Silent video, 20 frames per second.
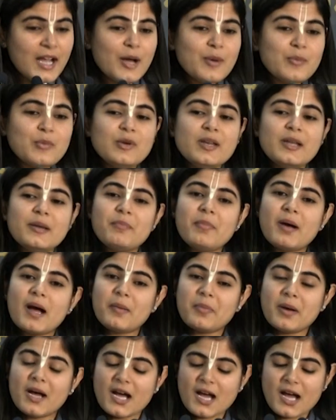बोले
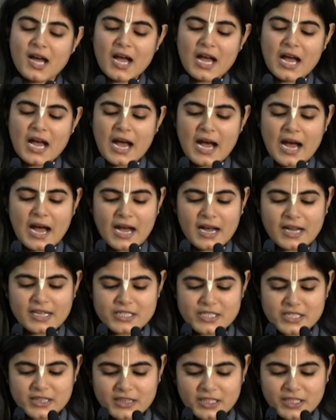बाबा
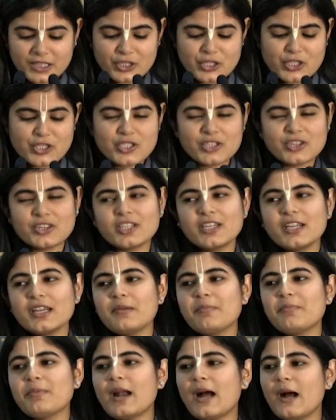आज तक जितने
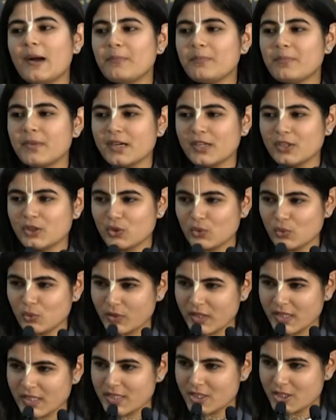ब्राह्मण
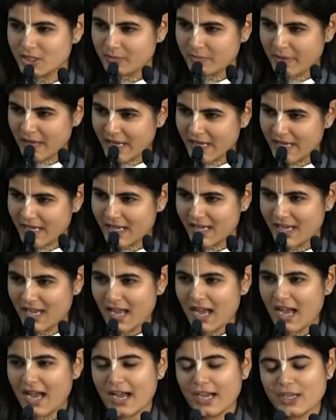तूने जिमाए
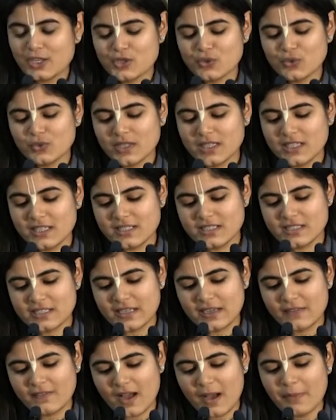आज उनकी
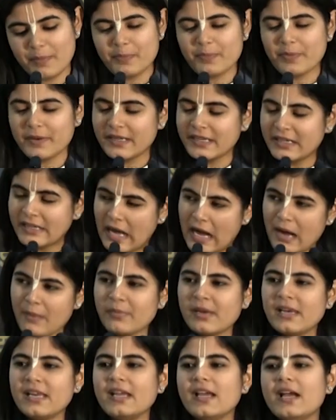सेवा परिणाम
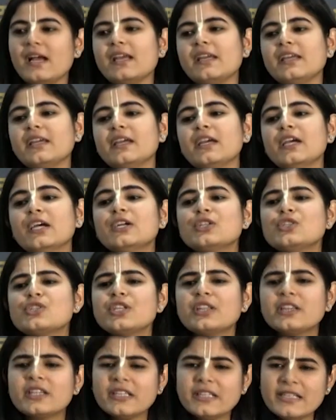ले आई
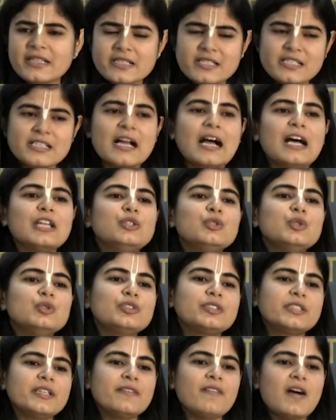जितनी साधु
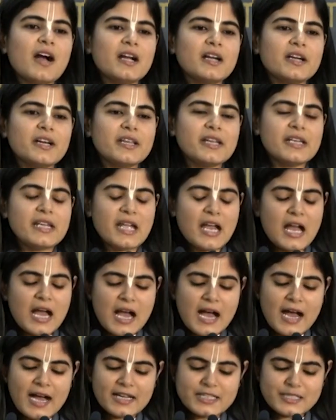सेवा करी
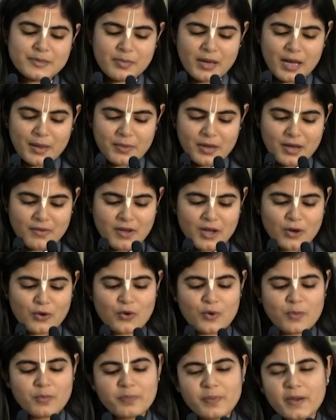आज बाबा वा
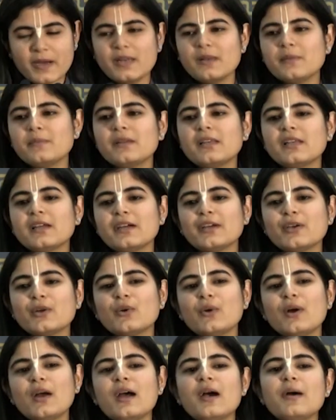को फल मिल गयो
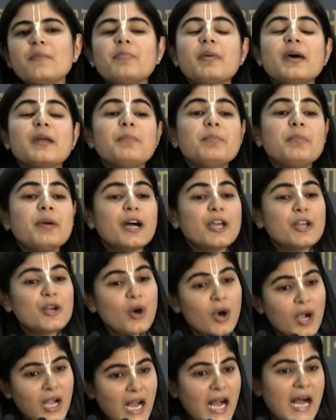पर
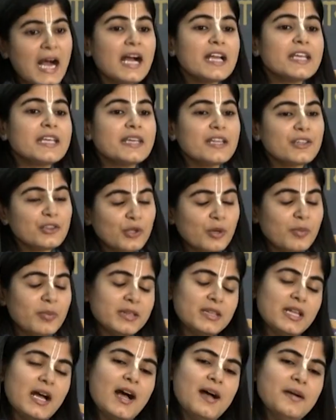भयो कहा ये तो
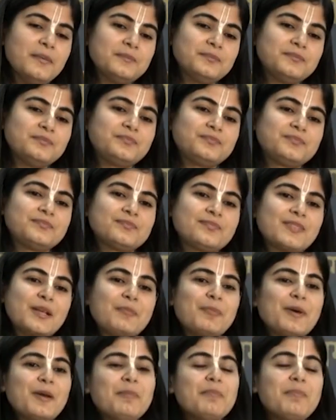बता
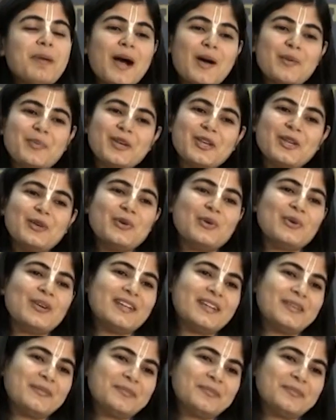पर बाबरी हो गई